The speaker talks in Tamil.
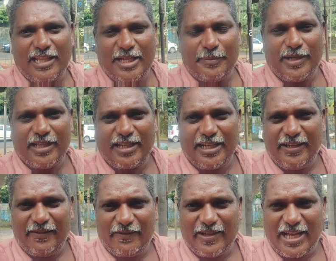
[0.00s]
அதே
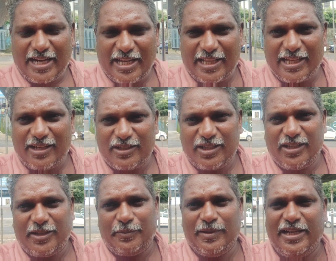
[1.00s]
மாதிரி வேற
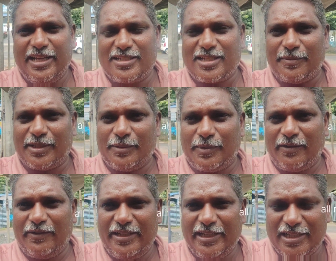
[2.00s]
ஏதாவது பில்டிங்
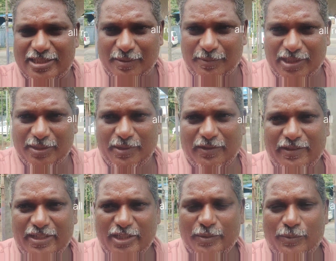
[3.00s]
சம்பந்தமா வீடுகள் சம்பந்தமா
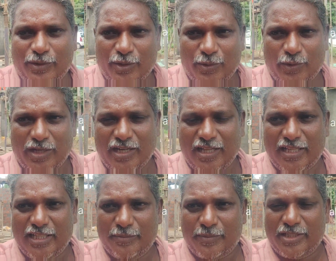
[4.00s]
வீடியோ
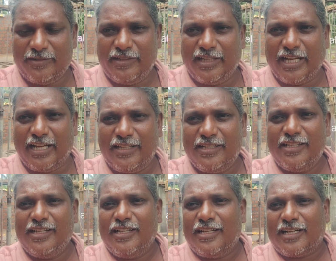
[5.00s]
போடணும்னாலும் அதையும் பதிவிடுங்க
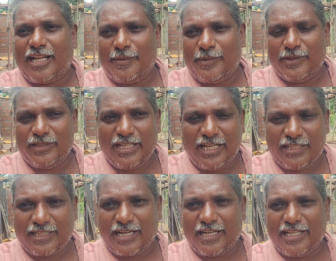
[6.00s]
நாம் வந்து
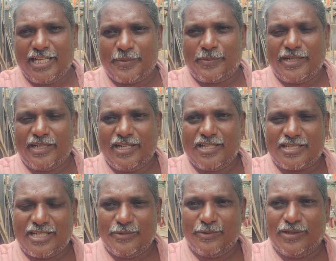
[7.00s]
அதுக்கான ஏற்பாடுகளை
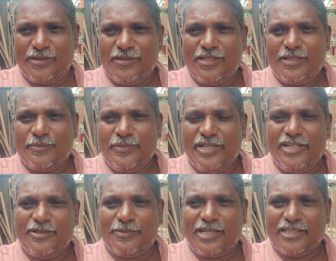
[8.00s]
செய்வோம்
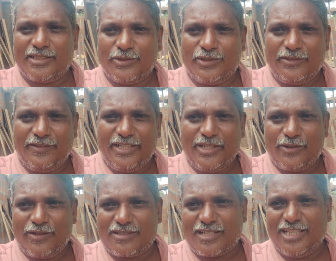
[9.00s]
மீண்டும் அடுத்த ஒரு
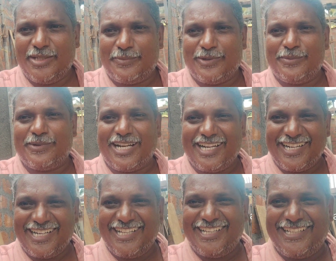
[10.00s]
வீடியோவில் சந்திப்போம்
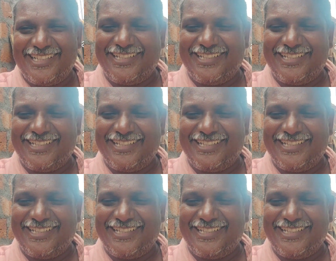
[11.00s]
நன்றி